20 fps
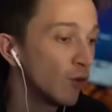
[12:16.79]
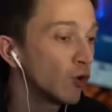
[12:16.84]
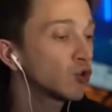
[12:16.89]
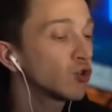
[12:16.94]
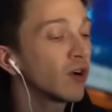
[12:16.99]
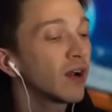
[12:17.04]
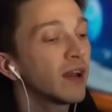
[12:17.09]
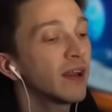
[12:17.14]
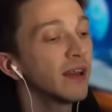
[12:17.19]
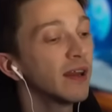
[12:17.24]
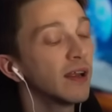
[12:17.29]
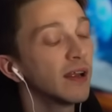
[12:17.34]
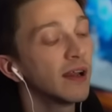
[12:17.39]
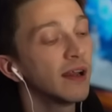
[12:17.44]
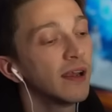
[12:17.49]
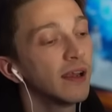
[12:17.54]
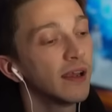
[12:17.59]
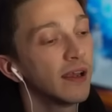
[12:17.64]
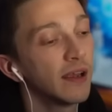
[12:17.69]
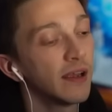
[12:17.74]
Molto carine
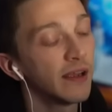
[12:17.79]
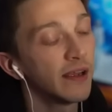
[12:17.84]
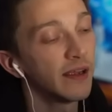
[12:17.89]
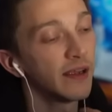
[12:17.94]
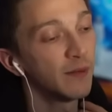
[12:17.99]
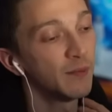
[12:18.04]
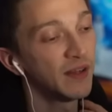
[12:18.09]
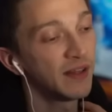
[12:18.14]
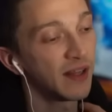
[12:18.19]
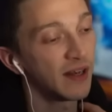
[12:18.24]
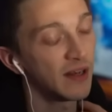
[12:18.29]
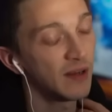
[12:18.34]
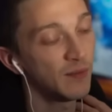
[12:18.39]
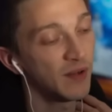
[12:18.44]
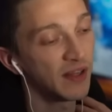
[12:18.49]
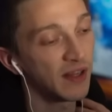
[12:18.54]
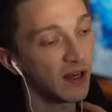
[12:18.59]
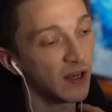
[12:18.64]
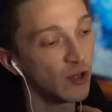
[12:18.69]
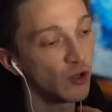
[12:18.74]
le mitra i
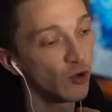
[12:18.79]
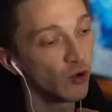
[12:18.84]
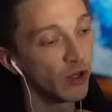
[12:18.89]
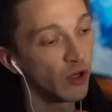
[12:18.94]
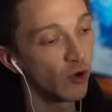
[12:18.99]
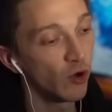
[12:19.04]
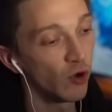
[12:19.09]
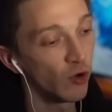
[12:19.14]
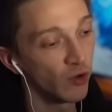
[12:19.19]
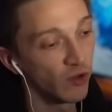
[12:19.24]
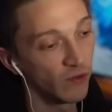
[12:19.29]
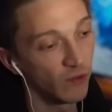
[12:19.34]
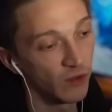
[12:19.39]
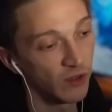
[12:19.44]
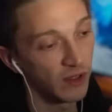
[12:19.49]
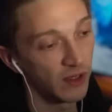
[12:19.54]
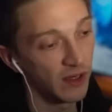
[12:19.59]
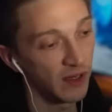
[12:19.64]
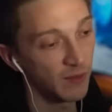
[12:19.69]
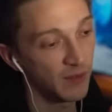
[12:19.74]
mitraglioni oro devo
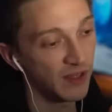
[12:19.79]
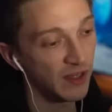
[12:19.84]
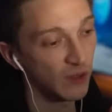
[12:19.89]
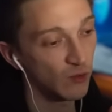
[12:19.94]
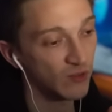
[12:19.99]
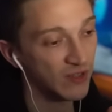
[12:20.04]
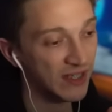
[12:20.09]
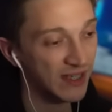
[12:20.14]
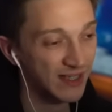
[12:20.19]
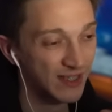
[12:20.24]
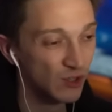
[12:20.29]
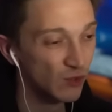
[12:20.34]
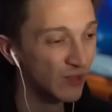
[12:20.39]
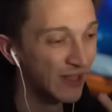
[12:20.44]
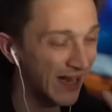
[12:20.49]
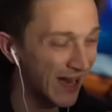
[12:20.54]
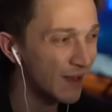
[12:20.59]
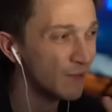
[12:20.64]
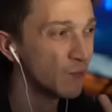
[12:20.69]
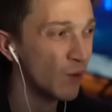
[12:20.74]
dire eh. Mi danno un senso
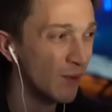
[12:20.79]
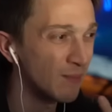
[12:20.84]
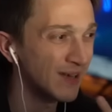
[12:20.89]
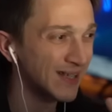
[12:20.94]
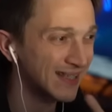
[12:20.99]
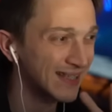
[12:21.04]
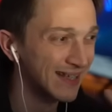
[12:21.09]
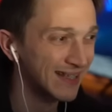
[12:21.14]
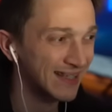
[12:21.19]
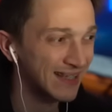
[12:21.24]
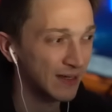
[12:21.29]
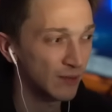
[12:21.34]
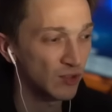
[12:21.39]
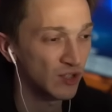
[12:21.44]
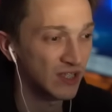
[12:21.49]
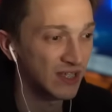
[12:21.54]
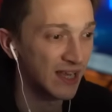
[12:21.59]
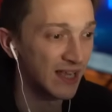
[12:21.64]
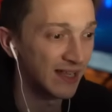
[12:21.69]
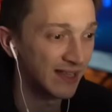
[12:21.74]
di rambo abbastanza
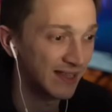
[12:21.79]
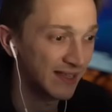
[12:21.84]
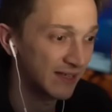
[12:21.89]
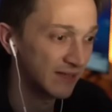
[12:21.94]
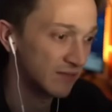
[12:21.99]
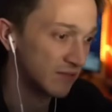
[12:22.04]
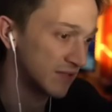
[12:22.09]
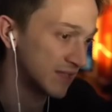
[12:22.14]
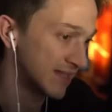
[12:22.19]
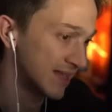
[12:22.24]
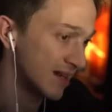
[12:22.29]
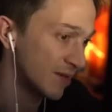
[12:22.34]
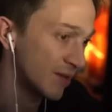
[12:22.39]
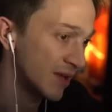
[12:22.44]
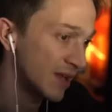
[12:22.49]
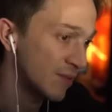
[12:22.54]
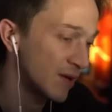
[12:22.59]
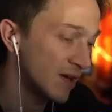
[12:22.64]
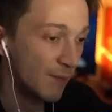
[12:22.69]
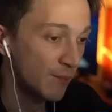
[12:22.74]
possente Questa è la
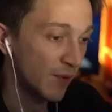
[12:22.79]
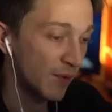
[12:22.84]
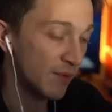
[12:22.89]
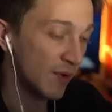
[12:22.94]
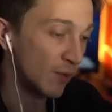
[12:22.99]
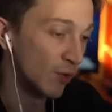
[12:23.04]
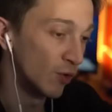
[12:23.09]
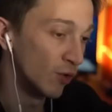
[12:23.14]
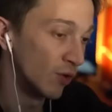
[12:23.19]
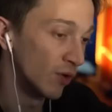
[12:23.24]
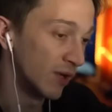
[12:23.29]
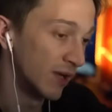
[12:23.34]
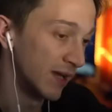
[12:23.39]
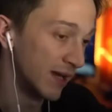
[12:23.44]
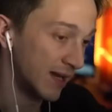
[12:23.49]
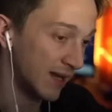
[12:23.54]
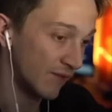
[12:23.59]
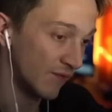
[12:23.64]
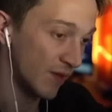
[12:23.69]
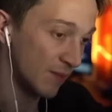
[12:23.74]
prima E poi abbiamo
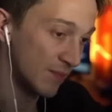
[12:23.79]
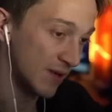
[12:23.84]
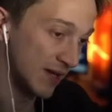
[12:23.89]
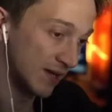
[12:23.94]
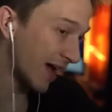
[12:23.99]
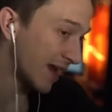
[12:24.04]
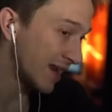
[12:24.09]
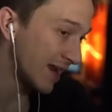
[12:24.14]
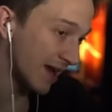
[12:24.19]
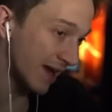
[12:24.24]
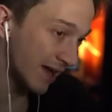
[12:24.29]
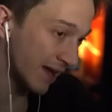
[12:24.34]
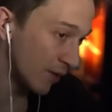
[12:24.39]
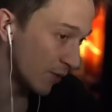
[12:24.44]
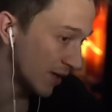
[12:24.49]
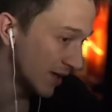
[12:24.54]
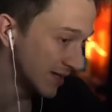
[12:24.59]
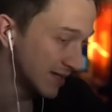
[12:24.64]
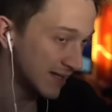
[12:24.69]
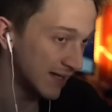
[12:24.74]
l'Olger che vabbè Carina anche
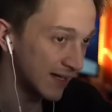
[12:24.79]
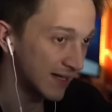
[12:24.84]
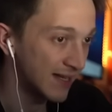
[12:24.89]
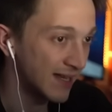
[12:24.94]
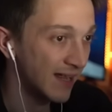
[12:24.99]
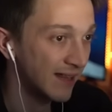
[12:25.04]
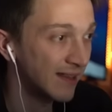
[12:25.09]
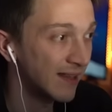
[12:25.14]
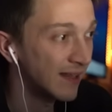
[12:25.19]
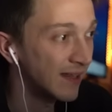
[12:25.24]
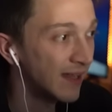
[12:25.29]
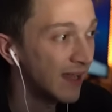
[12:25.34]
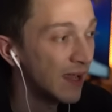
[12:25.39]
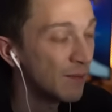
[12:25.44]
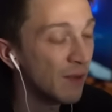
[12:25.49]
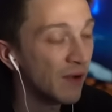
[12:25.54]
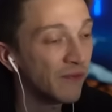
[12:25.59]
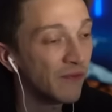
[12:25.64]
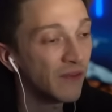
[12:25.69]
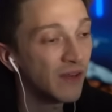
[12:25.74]
questa Niente di che
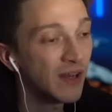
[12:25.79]
Ma